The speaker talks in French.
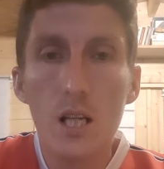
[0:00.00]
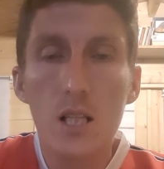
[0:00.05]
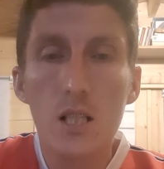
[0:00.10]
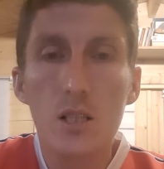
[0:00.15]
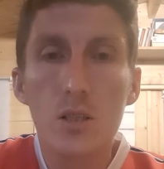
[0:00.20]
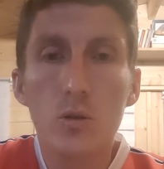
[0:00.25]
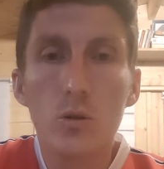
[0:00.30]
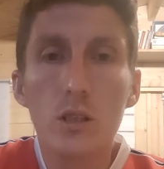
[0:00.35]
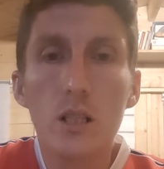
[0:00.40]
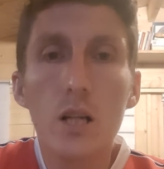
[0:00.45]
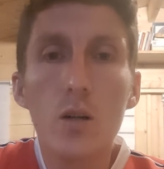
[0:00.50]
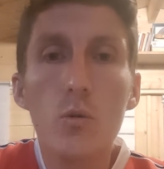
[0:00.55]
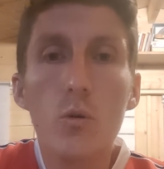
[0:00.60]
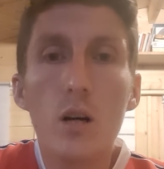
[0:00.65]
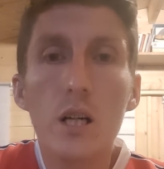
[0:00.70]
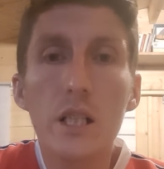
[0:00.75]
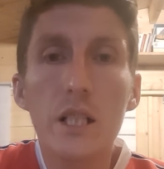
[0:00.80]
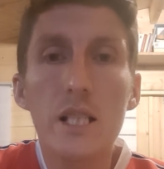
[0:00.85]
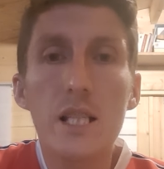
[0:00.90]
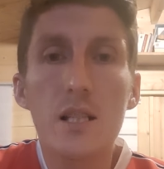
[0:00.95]
sont des
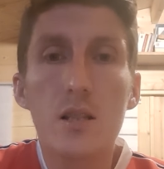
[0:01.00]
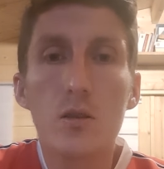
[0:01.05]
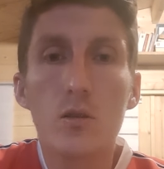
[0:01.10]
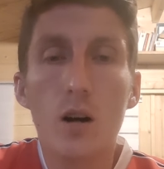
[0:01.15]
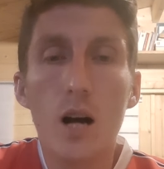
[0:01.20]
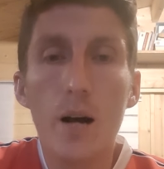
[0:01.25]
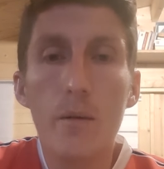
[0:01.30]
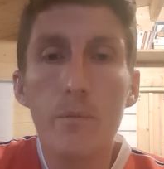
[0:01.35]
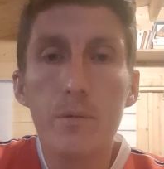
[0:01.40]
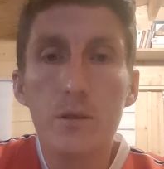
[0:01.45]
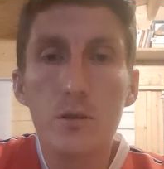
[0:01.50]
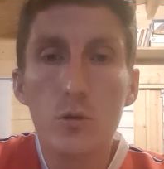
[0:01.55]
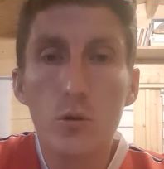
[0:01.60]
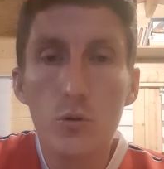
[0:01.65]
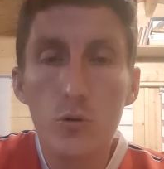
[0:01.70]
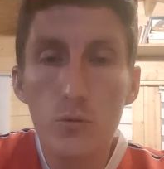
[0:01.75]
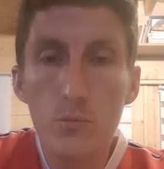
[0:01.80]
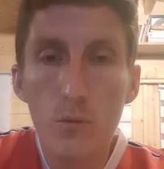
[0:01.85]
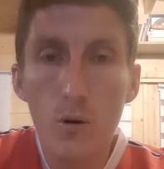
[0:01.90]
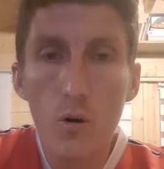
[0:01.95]
lois qui sont
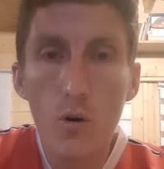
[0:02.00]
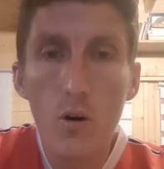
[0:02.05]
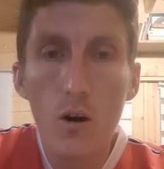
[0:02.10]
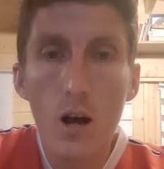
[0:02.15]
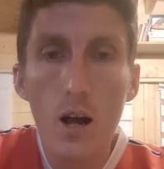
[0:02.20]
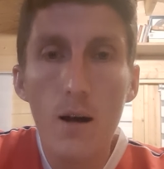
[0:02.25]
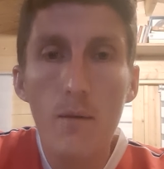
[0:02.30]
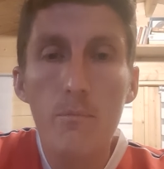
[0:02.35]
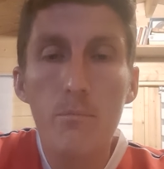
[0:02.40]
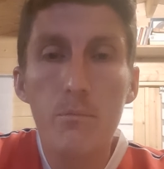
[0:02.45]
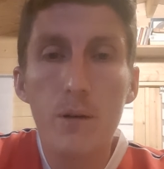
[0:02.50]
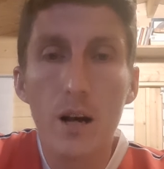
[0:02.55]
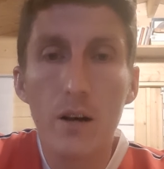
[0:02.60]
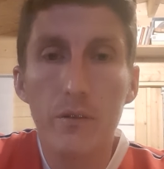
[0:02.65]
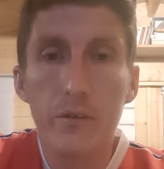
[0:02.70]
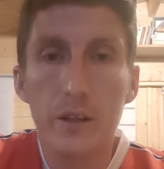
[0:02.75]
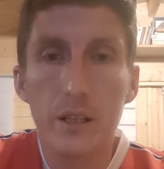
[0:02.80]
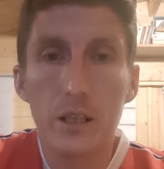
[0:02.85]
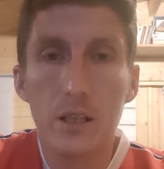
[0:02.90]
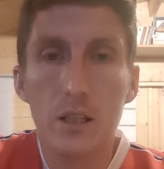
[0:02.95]
absolument
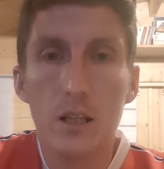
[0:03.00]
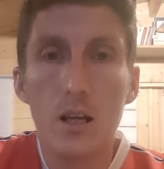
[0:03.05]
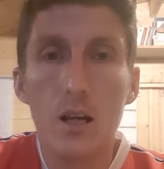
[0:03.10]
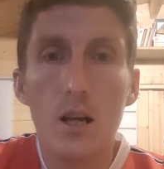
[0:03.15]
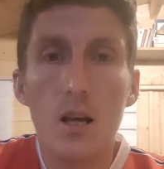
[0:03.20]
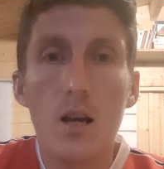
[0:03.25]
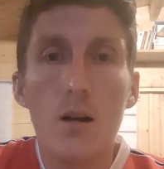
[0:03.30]
parfaites.